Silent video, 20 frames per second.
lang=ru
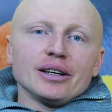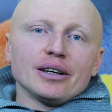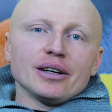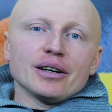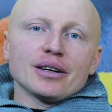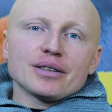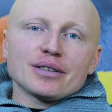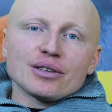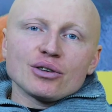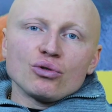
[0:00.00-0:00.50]

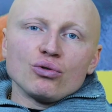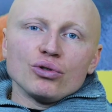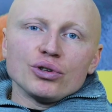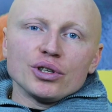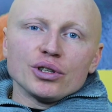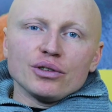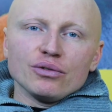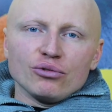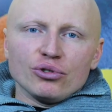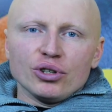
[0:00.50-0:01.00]
А,
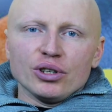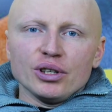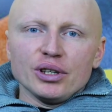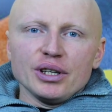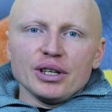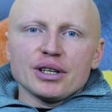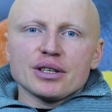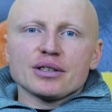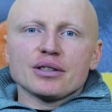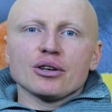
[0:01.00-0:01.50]
заходят в
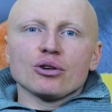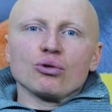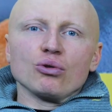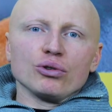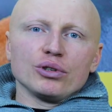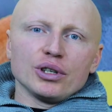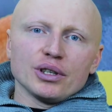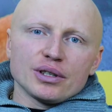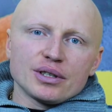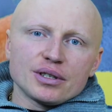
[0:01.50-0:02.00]
OLX,
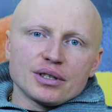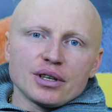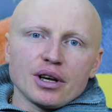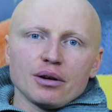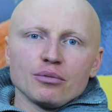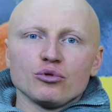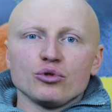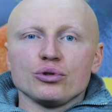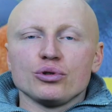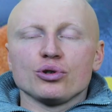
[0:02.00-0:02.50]
находят
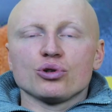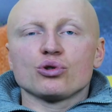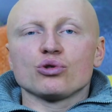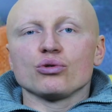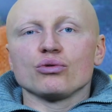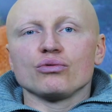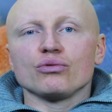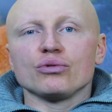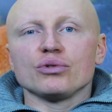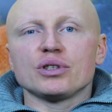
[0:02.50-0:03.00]
самую
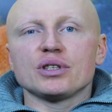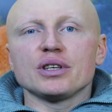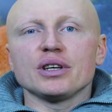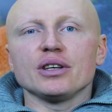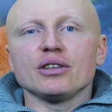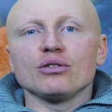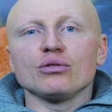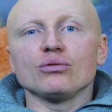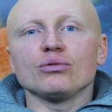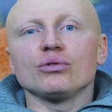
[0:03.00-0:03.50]
дешевую
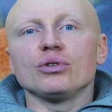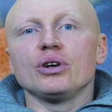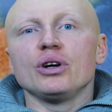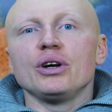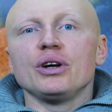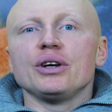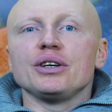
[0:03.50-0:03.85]
цену